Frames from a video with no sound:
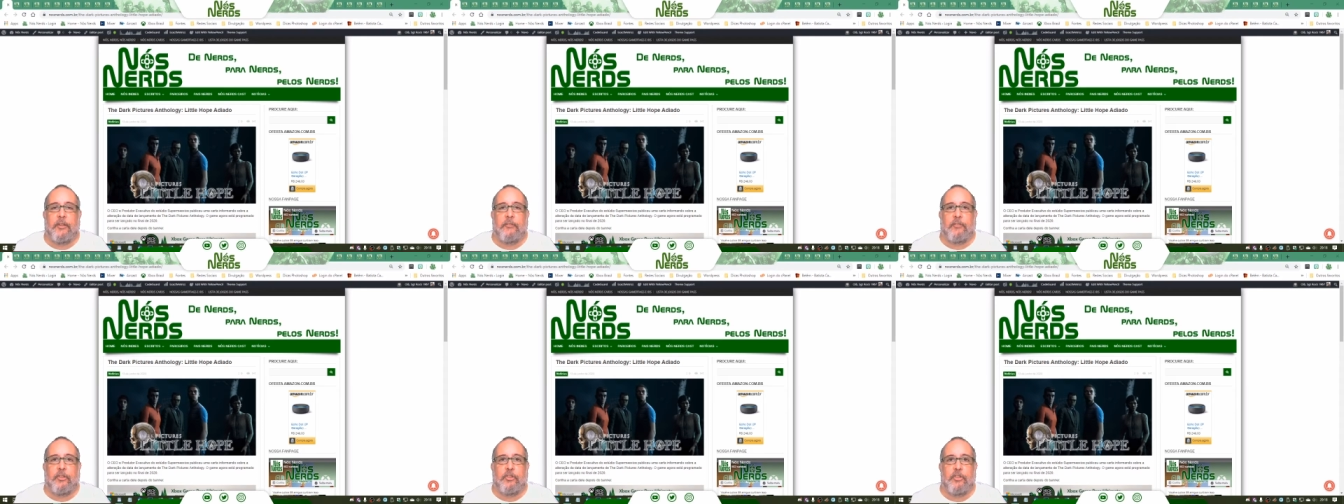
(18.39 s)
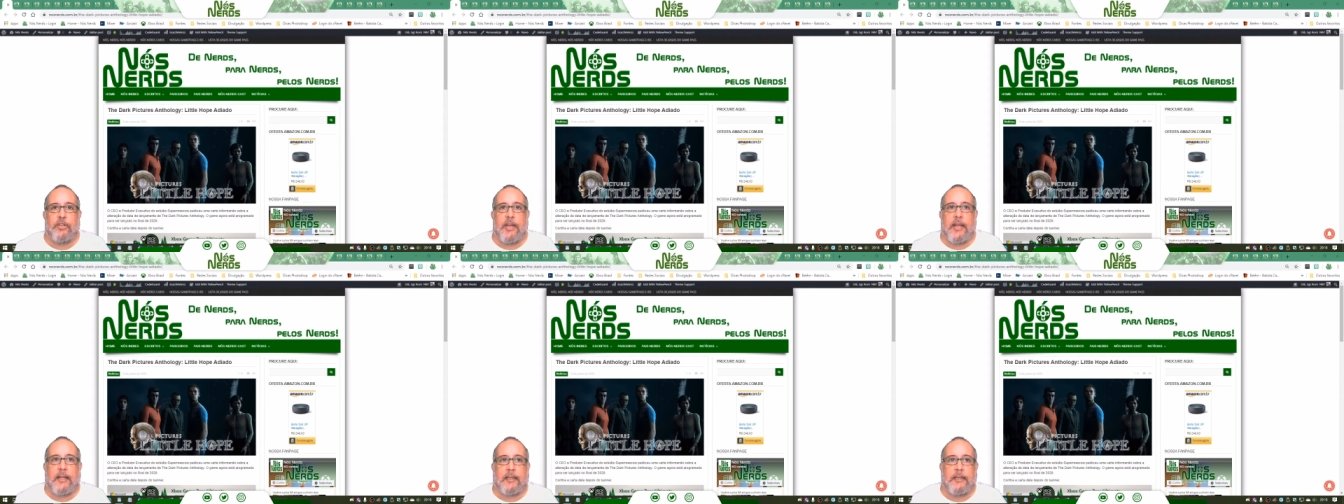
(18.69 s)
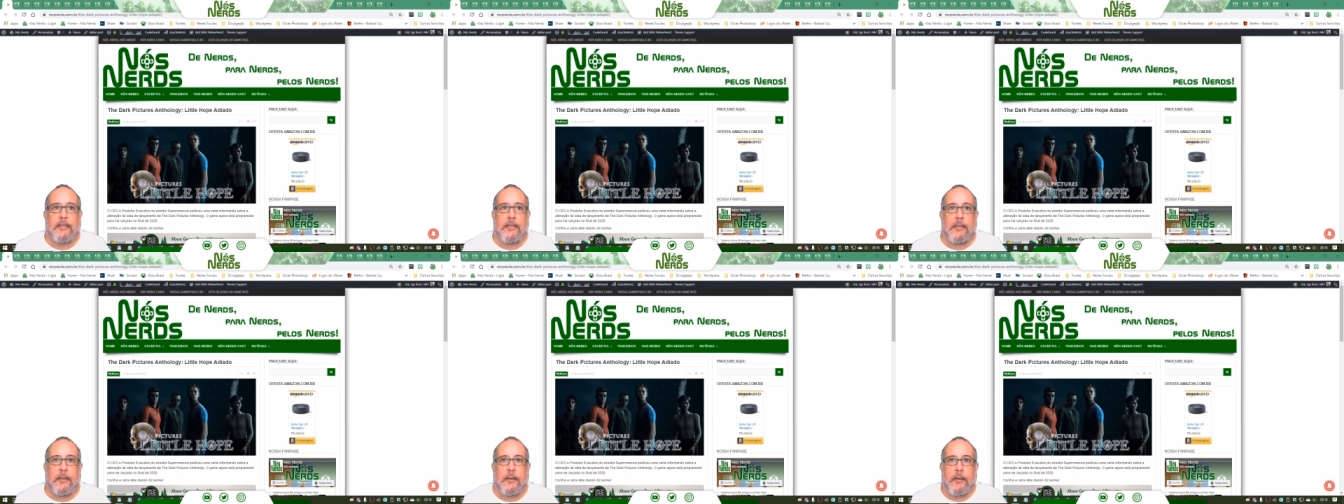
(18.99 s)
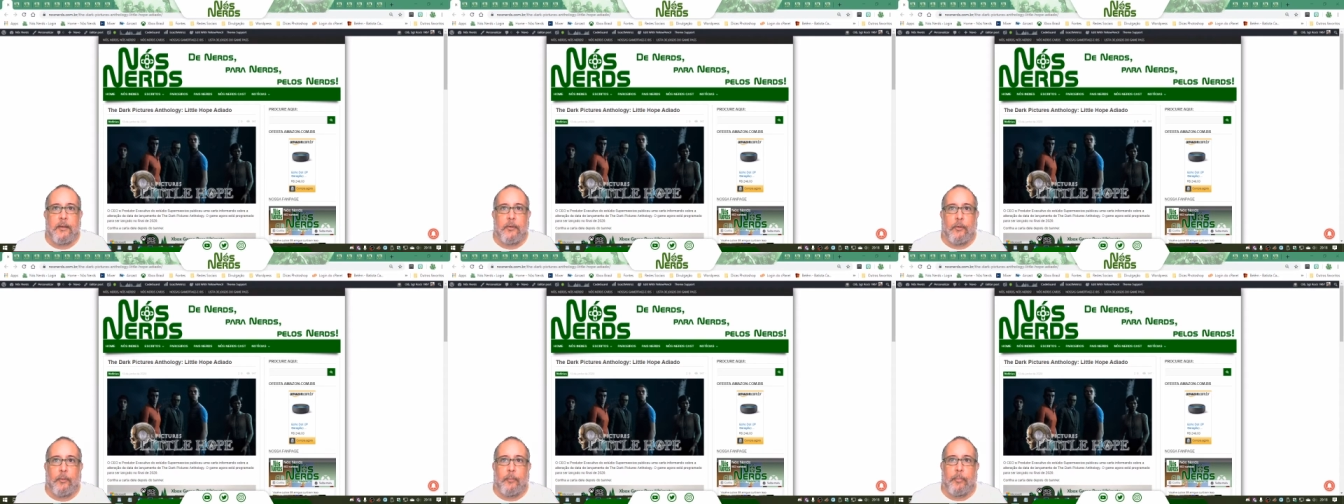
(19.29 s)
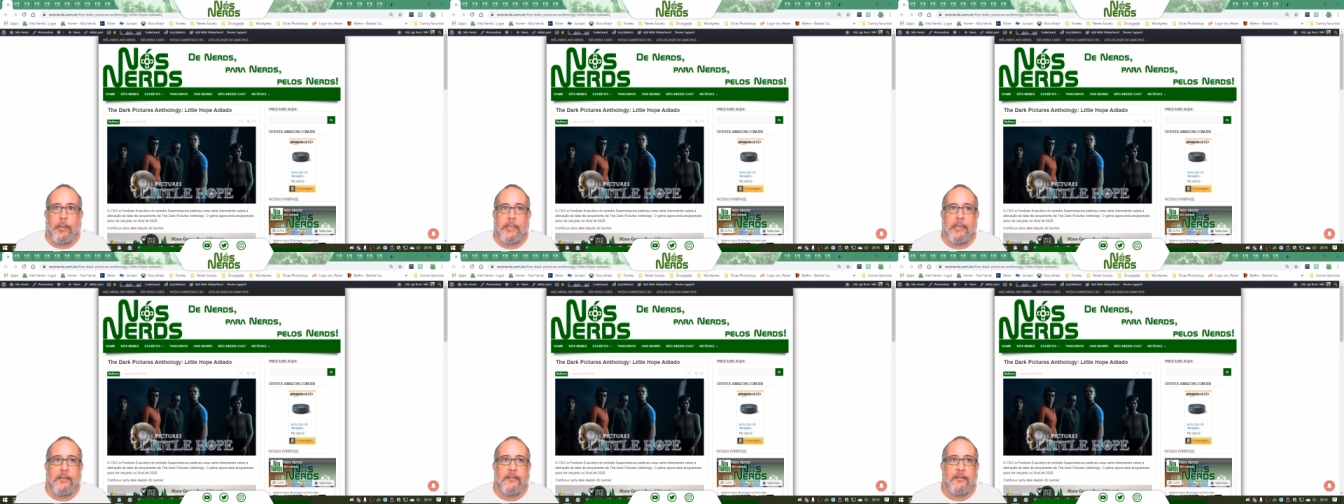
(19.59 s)
Eu vou tirar aqui o
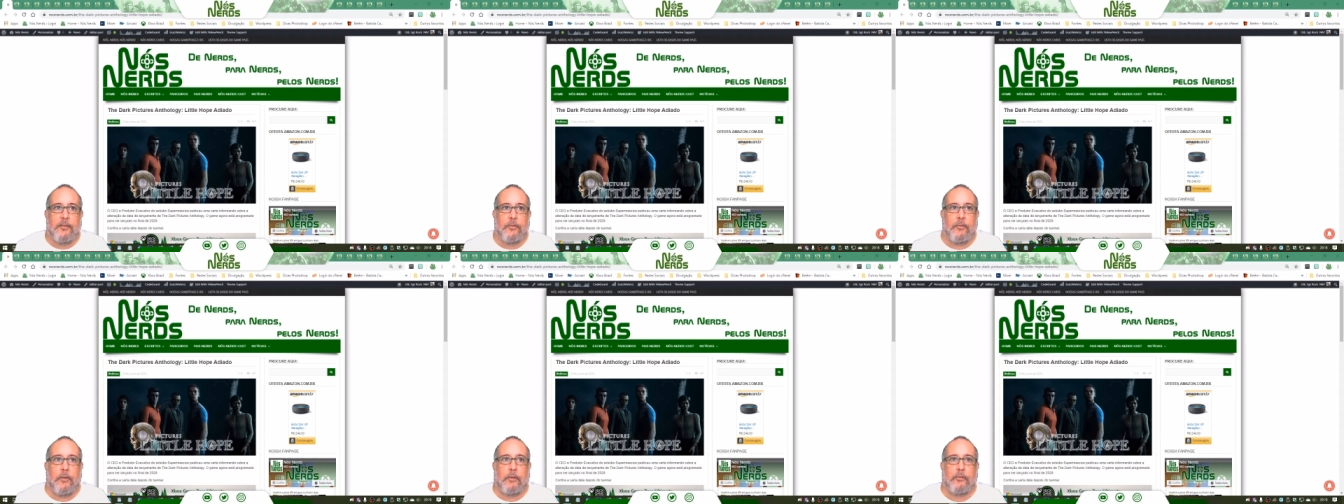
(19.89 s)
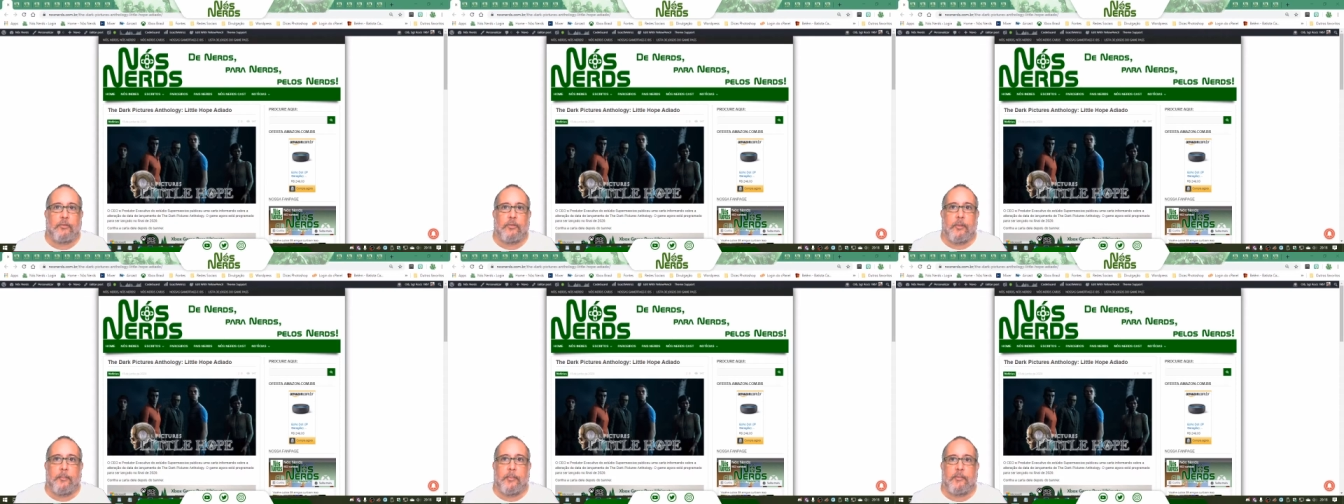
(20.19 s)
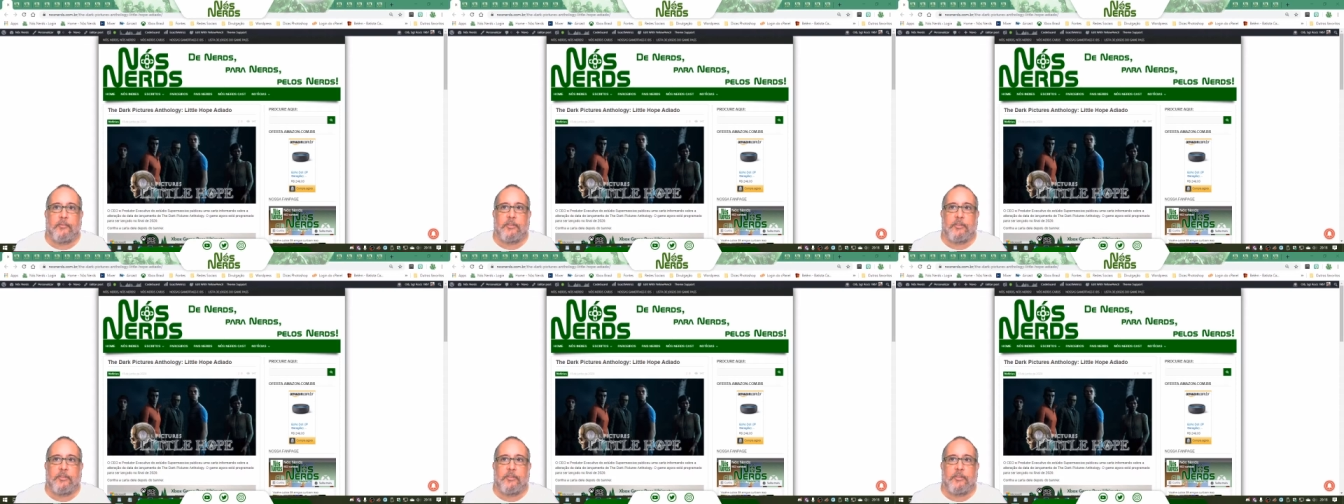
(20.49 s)
bannerzinho do alto só para